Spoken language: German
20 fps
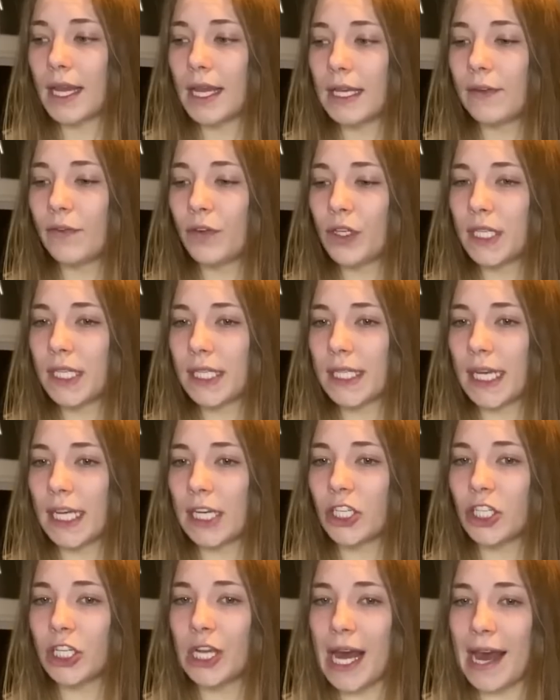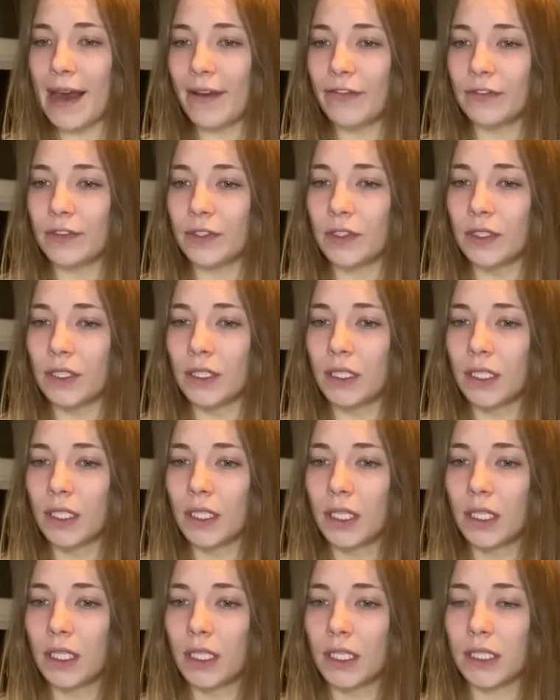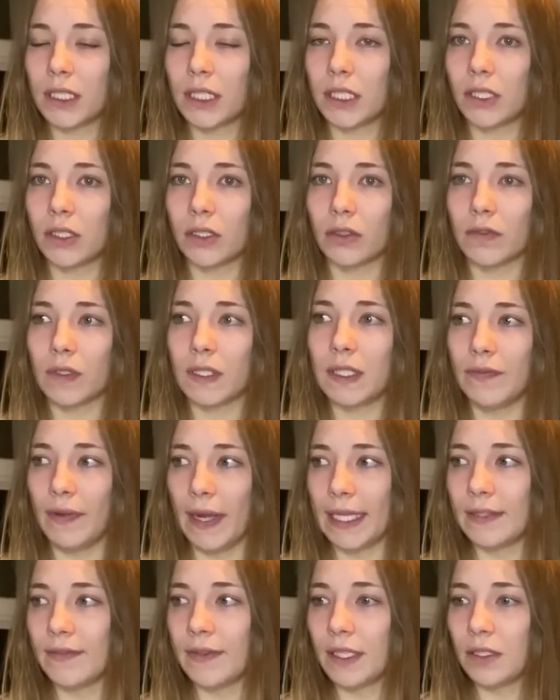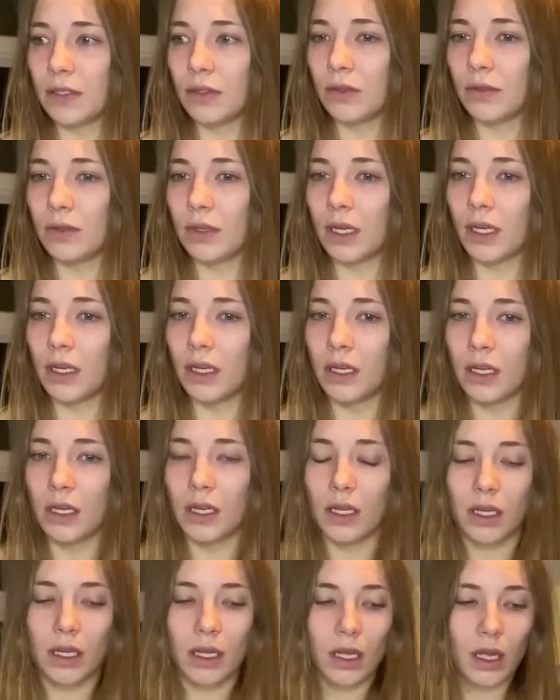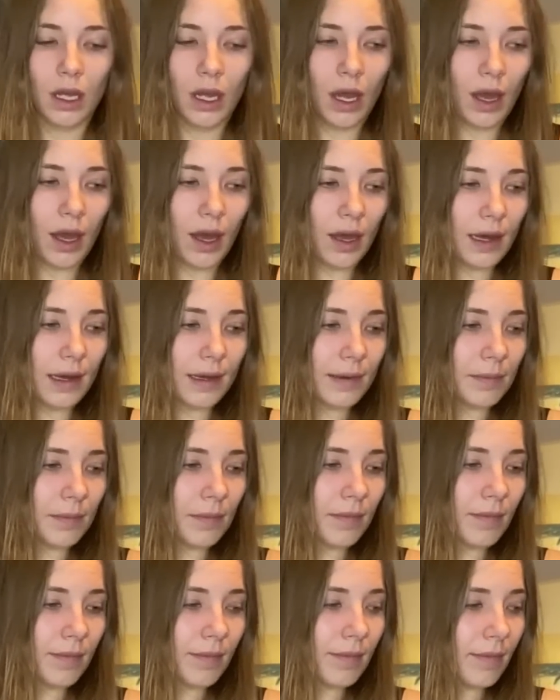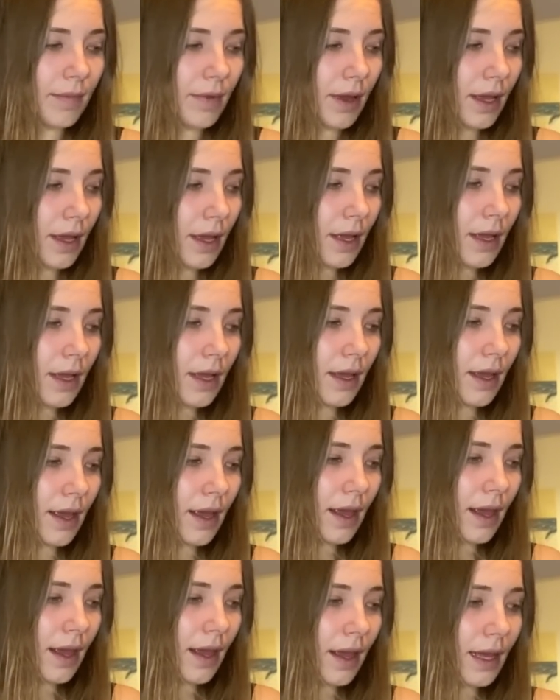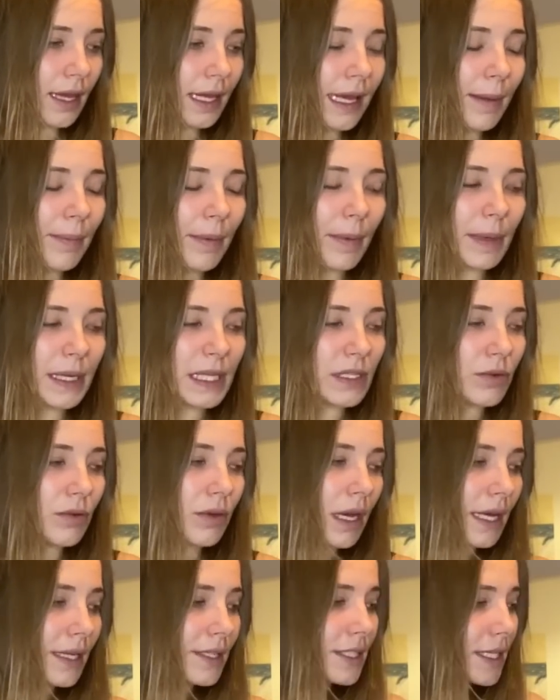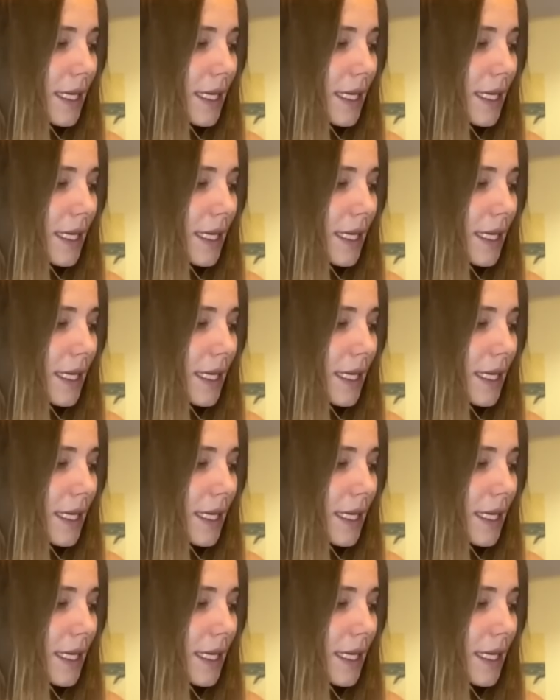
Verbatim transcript: Ich würde jetzt gerne schlafen. Es ist irgendwie 22 Uhr. Ähm, ich habe aber so krass